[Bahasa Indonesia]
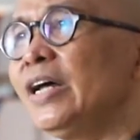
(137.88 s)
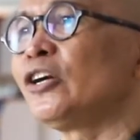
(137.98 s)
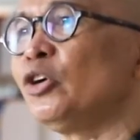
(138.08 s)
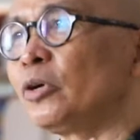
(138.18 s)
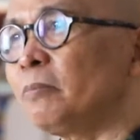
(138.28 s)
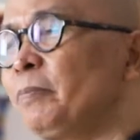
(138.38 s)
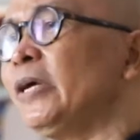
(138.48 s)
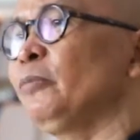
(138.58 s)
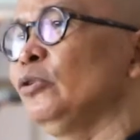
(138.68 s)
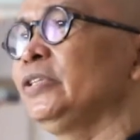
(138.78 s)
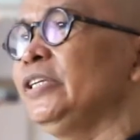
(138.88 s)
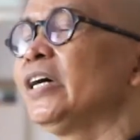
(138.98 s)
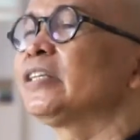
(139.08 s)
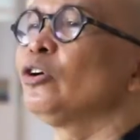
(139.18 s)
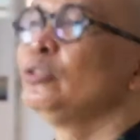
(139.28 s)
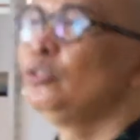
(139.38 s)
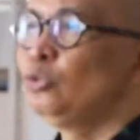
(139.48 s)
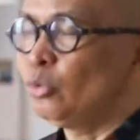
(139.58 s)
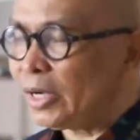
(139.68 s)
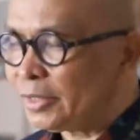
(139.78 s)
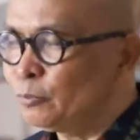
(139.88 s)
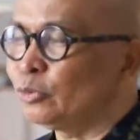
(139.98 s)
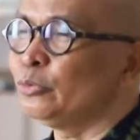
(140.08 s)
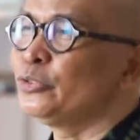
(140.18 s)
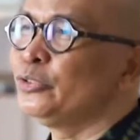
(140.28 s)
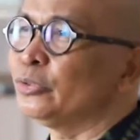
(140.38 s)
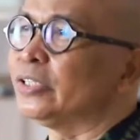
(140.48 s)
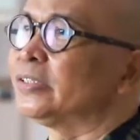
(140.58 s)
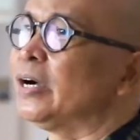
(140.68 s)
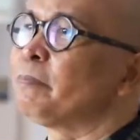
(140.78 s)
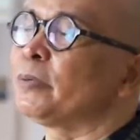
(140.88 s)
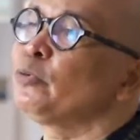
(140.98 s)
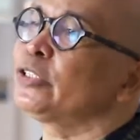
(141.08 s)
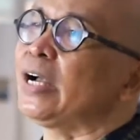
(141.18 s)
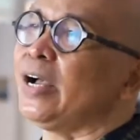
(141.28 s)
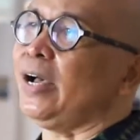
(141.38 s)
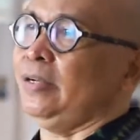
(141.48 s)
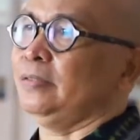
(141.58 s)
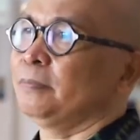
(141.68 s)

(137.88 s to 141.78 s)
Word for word: Nomor 43 Tahun 2007 tentang Perpustakaan